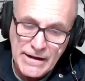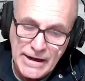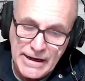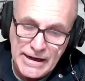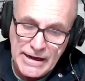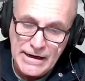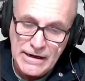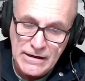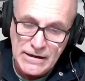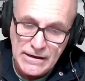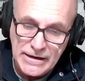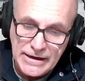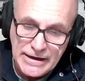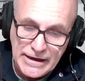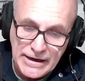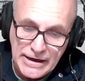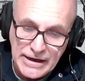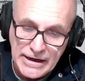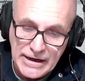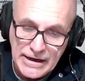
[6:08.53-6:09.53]
Él
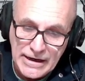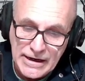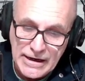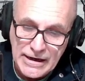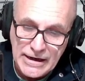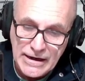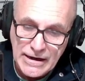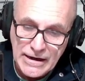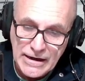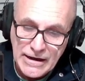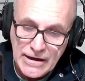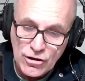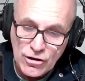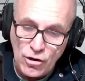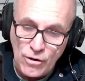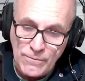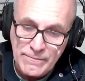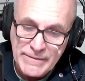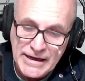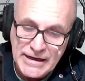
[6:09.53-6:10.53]
eh,
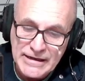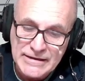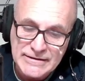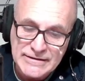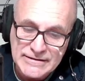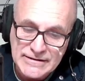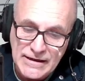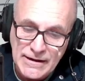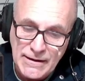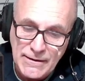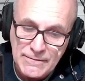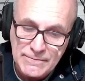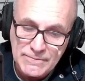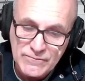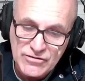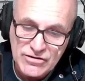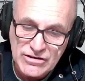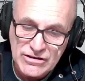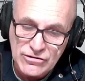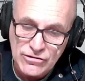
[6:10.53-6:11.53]
comienza
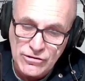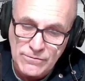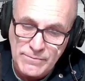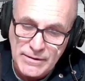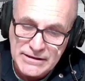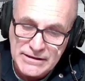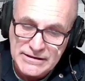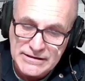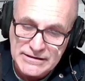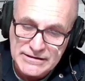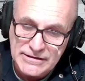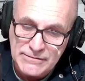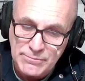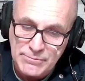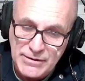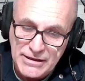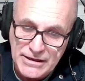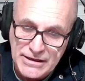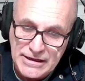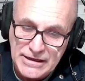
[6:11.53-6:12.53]
siendo
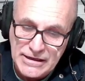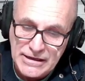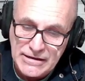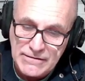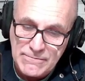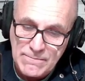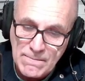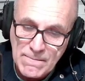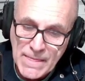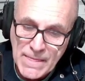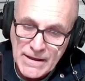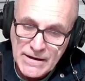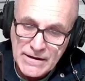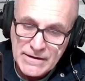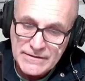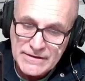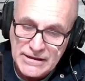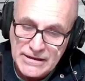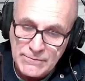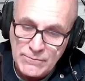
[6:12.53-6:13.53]
partícipe del,
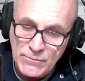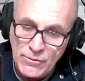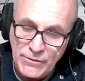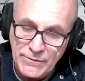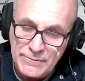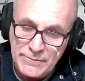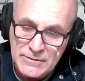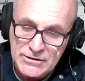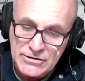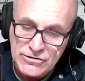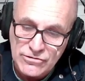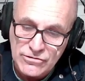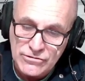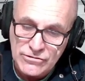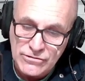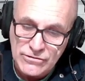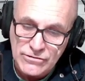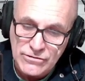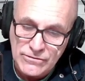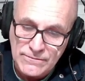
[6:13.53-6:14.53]

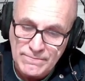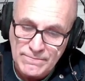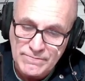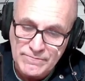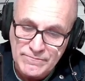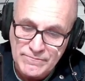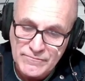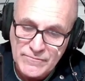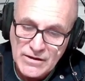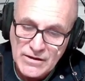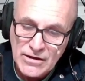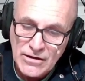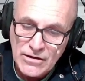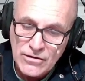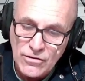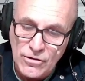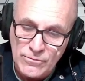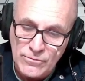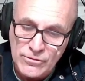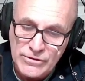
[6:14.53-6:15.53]
movimiento mm,
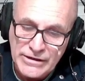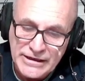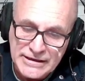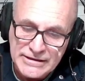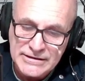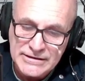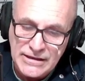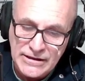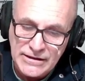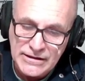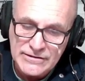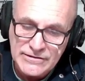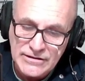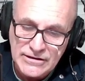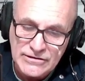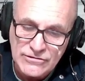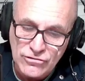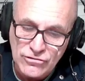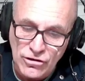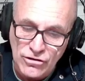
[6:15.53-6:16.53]
comunista de ese
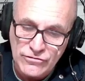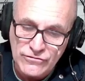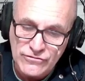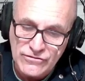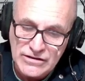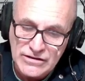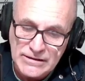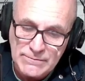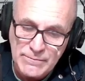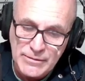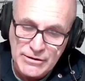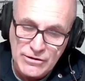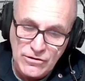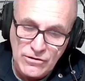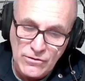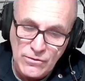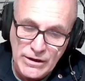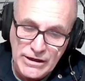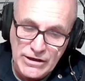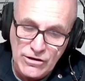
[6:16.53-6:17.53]
entonces, pero
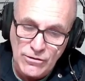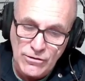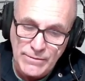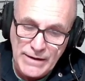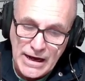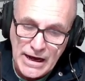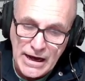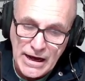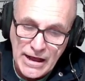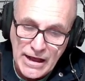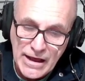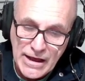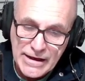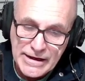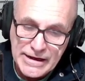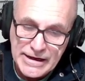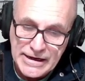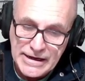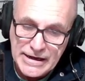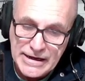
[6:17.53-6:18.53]
luego va
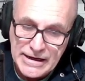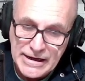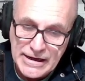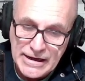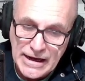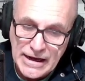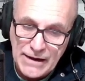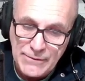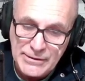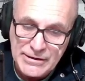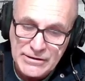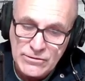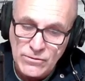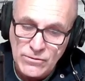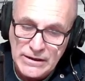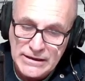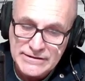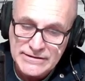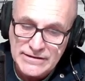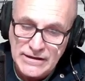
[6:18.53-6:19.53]
eh, a
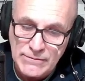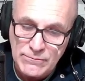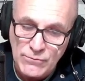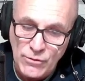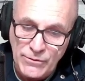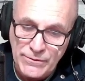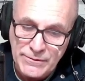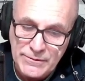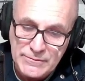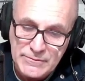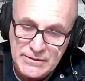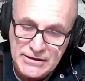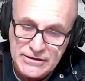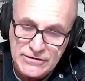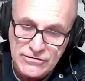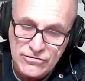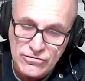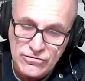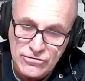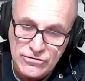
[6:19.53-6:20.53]
vincularse al
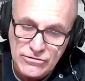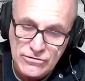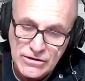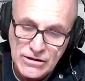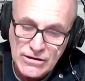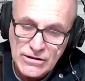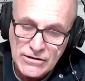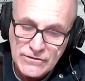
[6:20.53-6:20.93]
movimiento